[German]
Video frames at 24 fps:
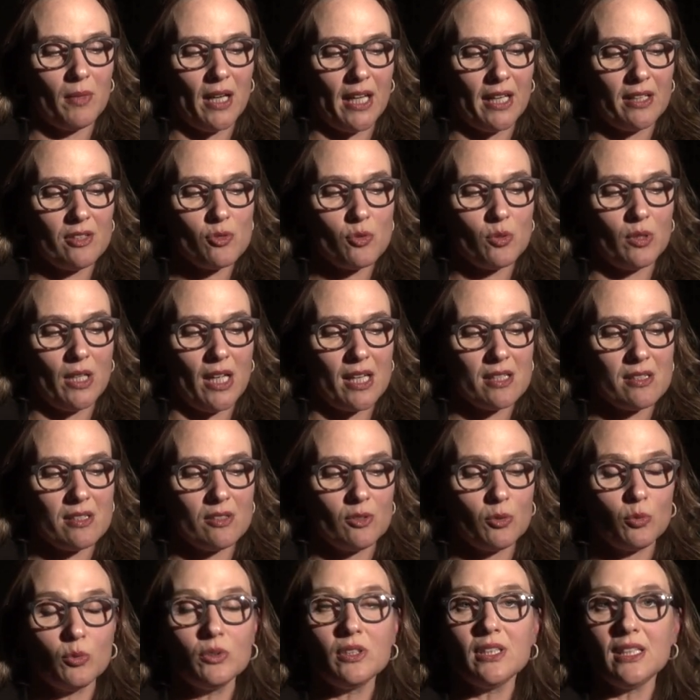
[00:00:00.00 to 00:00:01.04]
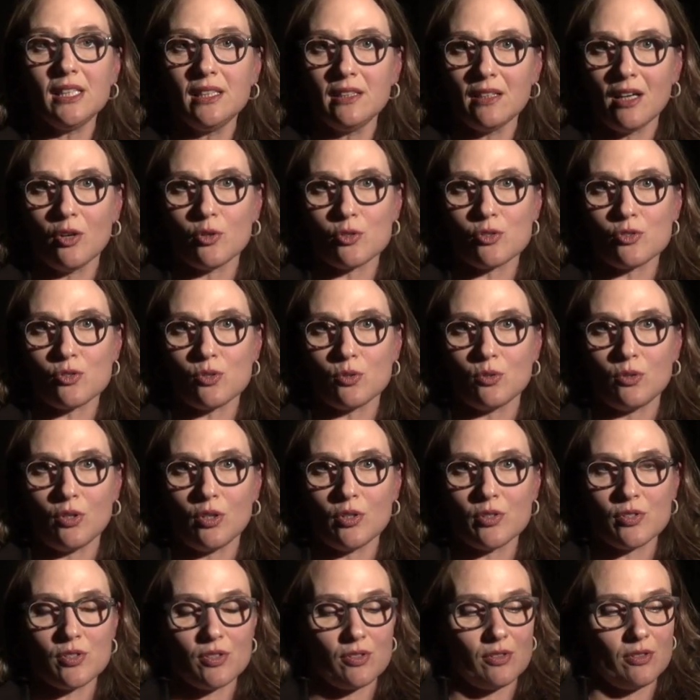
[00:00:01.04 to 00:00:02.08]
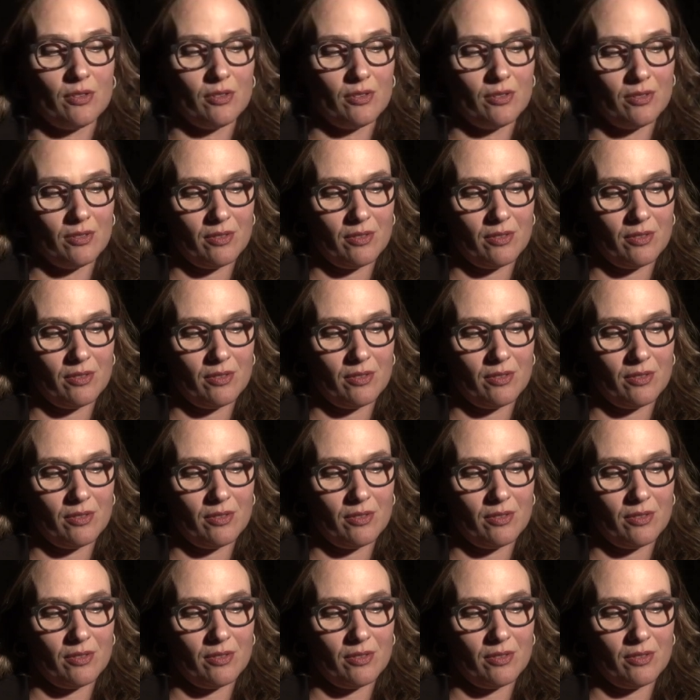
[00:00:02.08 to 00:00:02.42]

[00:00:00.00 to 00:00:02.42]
einzulassen und ihn auszukosten.